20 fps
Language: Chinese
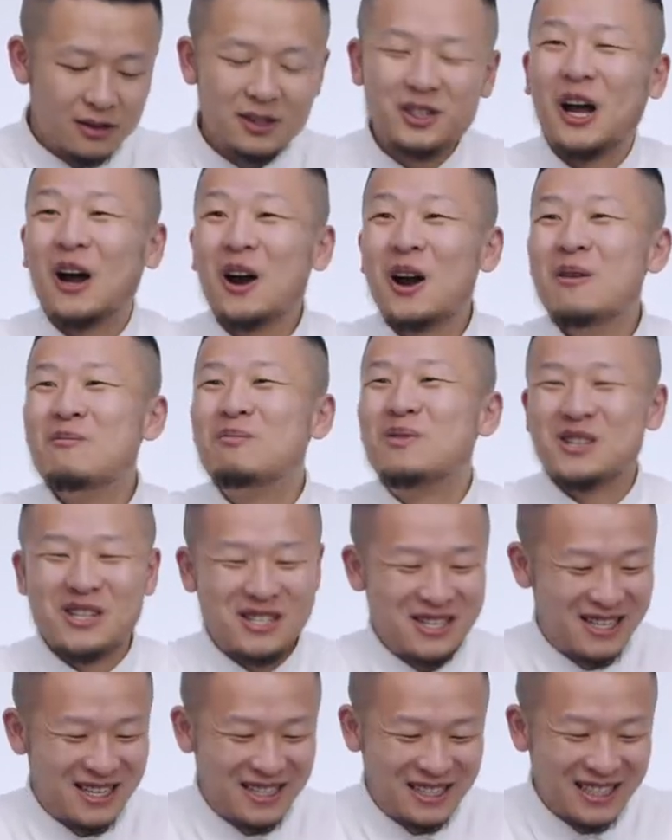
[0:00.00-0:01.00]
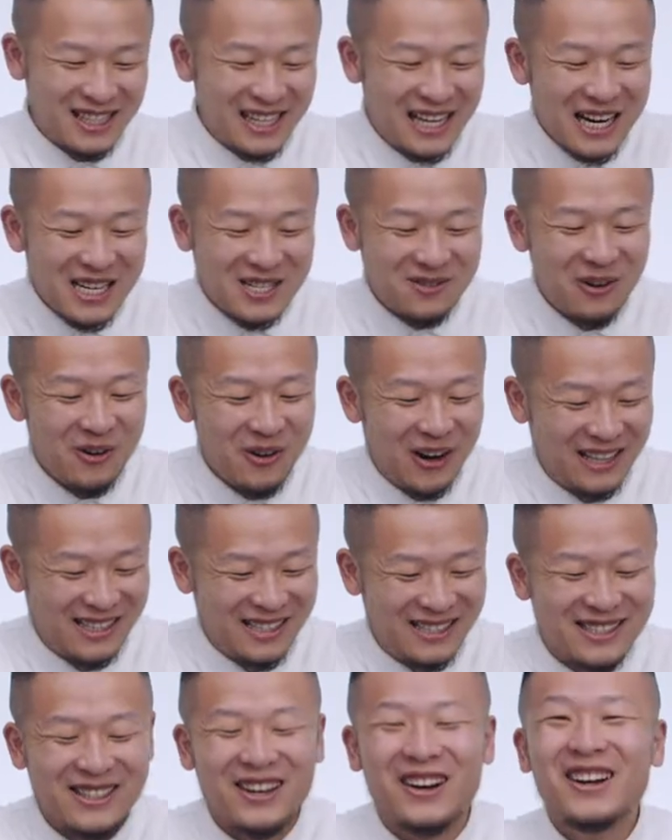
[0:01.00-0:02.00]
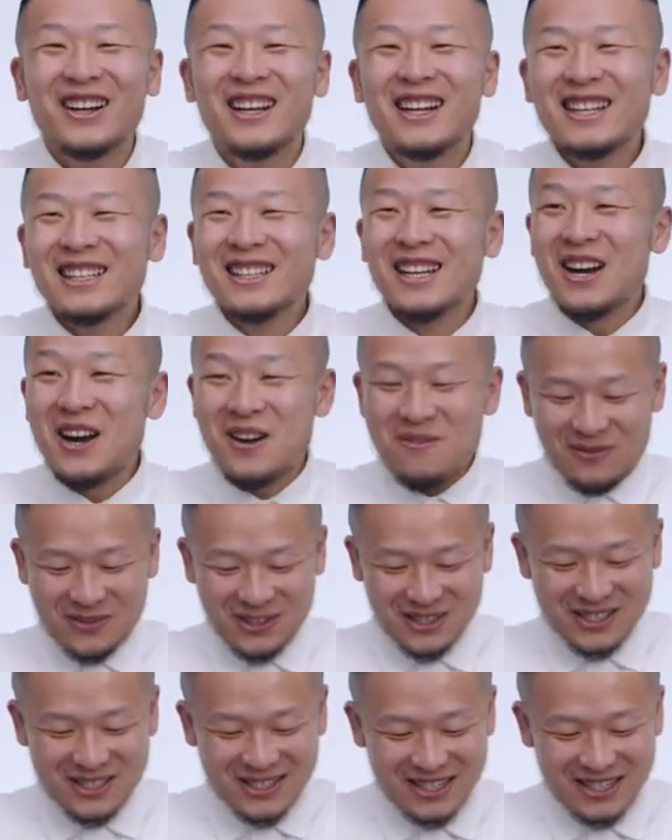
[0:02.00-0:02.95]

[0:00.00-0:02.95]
当然不是了，你在开什么玩笑？当然不是